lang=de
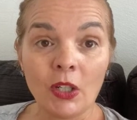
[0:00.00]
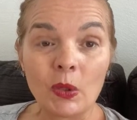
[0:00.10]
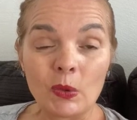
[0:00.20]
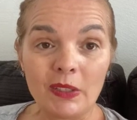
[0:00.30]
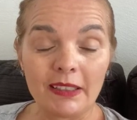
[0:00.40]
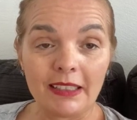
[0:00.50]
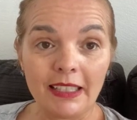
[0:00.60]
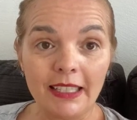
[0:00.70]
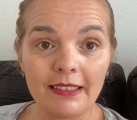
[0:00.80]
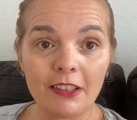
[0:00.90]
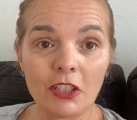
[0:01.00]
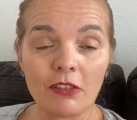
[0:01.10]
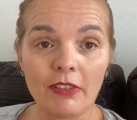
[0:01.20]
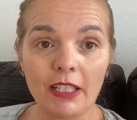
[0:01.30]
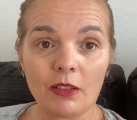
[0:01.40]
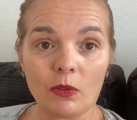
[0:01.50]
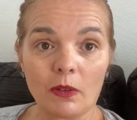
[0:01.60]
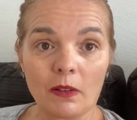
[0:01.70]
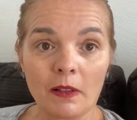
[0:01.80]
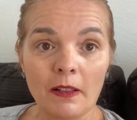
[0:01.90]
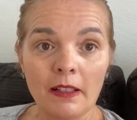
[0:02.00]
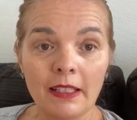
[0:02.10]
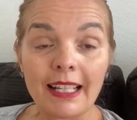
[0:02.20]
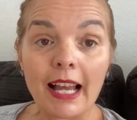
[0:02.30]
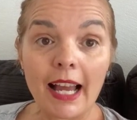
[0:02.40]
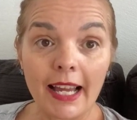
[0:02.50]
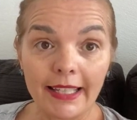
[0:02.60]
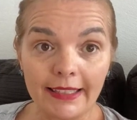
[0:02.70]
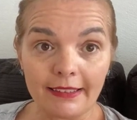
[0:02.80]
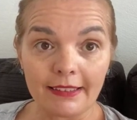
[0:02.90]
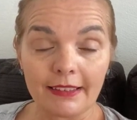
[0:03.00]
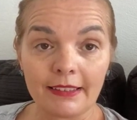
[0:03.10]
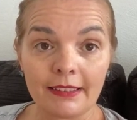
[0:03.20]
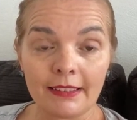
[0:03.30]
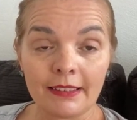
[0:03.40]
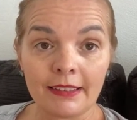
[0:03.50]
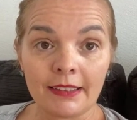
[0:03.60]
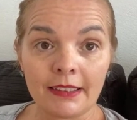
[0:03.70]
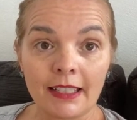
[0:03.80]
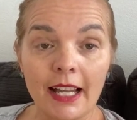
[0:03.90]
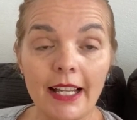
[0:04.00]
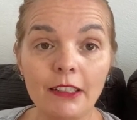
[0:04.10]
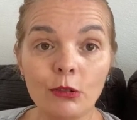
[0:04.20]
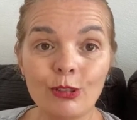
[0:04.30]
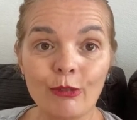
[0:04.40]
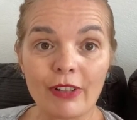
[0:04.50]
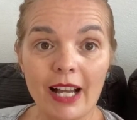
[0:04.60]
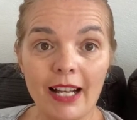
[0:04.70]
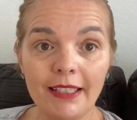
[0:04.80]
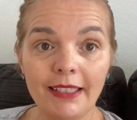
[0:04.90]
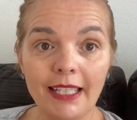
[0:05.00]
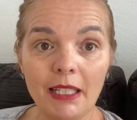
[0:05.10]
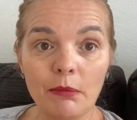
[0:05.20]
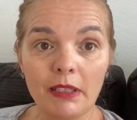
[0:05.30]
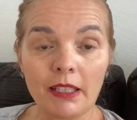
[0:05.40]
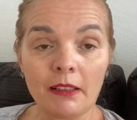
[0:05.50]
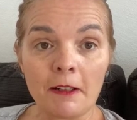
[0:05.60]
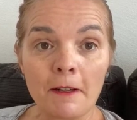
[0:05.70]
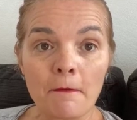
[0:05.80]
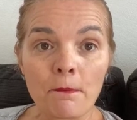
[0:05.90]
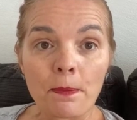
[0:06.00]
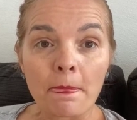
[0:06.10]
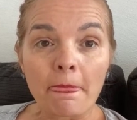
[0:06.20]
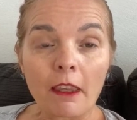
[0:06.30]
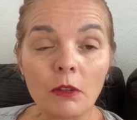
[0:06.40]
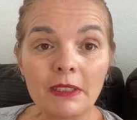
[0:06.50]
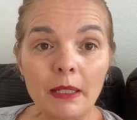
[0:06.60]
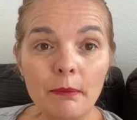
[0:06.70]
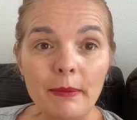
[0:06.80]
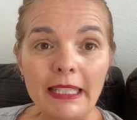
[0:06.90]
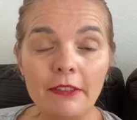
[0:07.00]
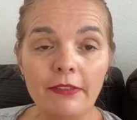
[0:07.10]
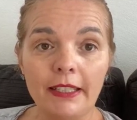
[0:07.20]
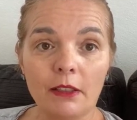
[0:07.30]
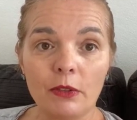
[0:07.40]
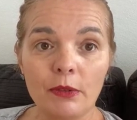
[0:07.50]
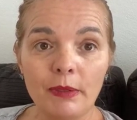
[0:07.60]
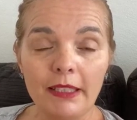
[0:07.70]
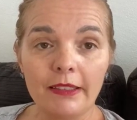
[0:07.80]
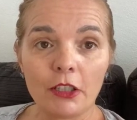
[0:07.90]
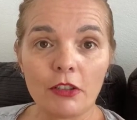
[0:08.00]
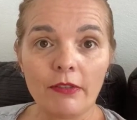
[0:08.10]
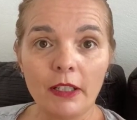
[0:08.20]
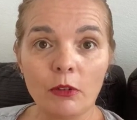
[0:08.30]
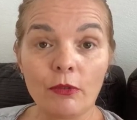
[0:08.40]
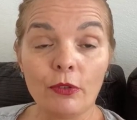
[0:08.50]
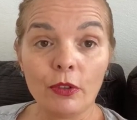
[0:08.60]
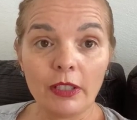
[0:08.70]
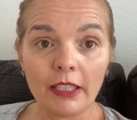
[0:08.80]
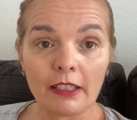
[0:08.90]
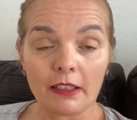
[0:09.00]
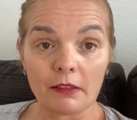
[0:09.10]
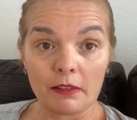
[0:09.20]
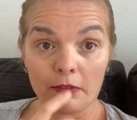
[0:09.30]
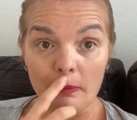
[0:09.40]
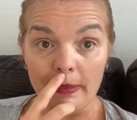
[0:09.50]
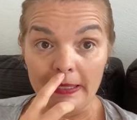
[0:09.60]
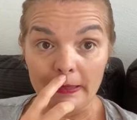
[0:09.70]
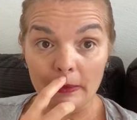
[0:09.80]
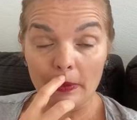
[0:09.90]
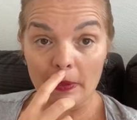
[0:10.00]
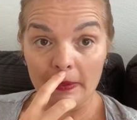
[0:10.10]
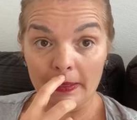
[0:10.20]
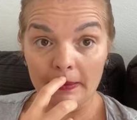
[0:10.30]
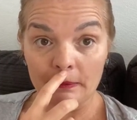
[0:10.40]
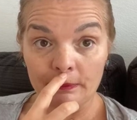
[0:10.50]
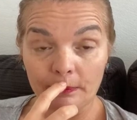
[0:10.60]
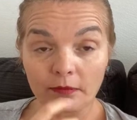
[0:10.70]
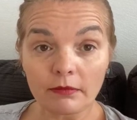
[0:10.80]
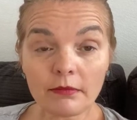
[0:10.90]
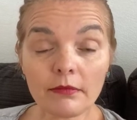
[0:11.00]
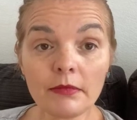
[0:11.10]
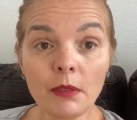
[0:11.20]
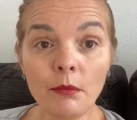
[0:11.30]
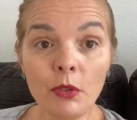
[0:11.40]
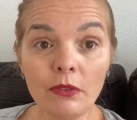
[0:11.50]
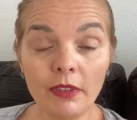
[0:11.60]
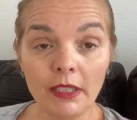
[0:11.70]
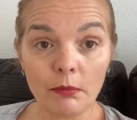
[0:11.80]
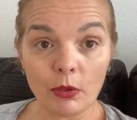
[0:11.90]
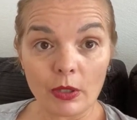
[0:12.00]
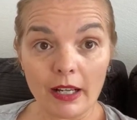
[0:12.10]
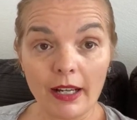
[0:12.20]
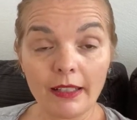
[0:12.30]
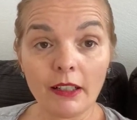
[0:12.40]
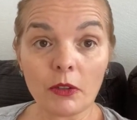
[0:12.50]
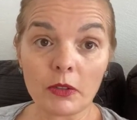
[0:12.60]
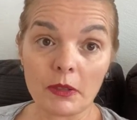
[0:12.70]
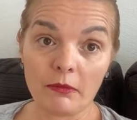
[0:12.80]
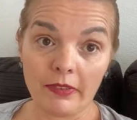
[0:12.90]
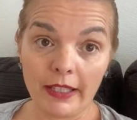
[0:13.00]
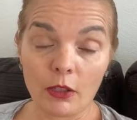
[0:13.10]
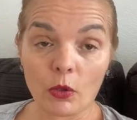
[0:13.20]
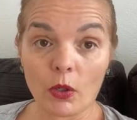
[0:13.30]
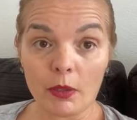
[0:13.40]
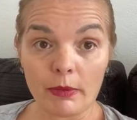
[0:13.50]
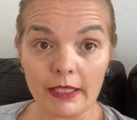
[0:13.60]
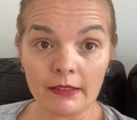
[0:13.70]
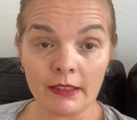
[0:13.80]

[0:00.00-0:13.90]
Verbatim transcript: Und diese Schwingung heilt. Heilt uns auf allen Ebenen. Und damit wir uns mit dieser Schwingung wirklich verbinden können, müssen wir die Blockaden aus dem Weg räumen,